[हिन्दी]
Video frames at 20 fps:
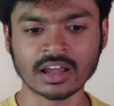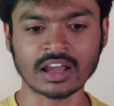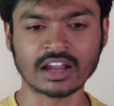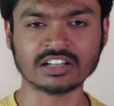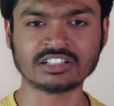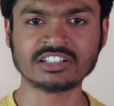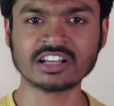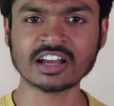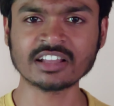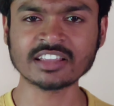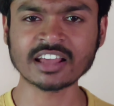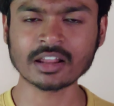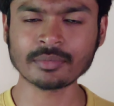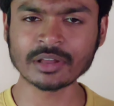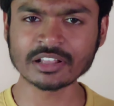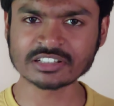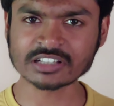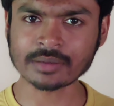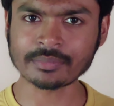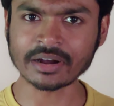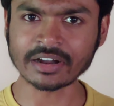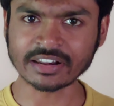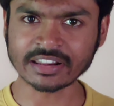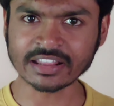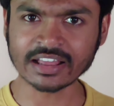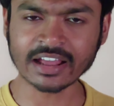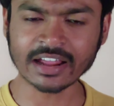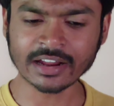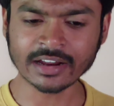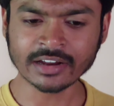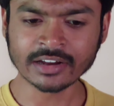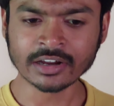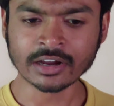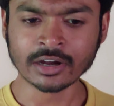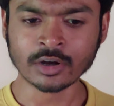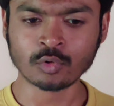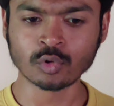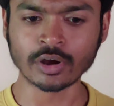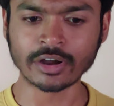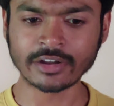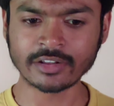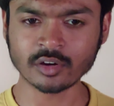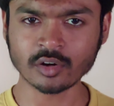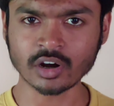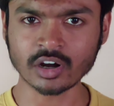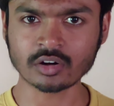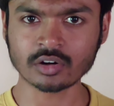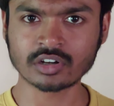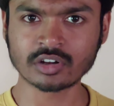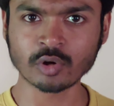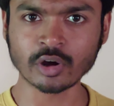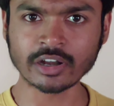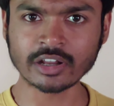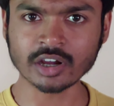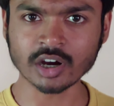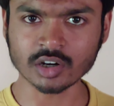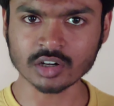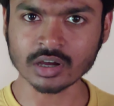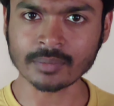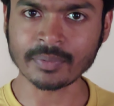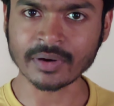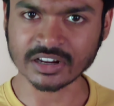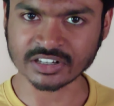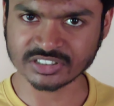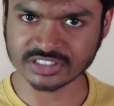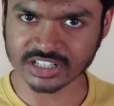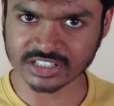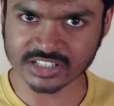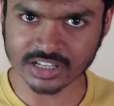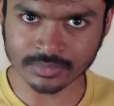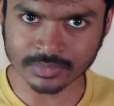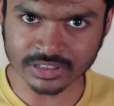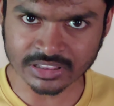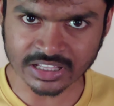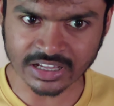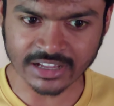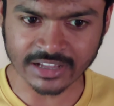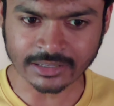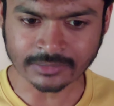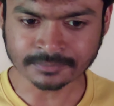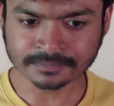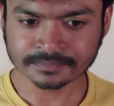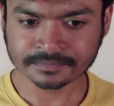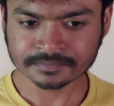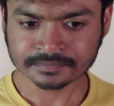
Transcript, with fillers: एंड 6000 हज़ार का बैटरी है 20 ट्वेंटी आउट का फास्ट चार्जर मिलता है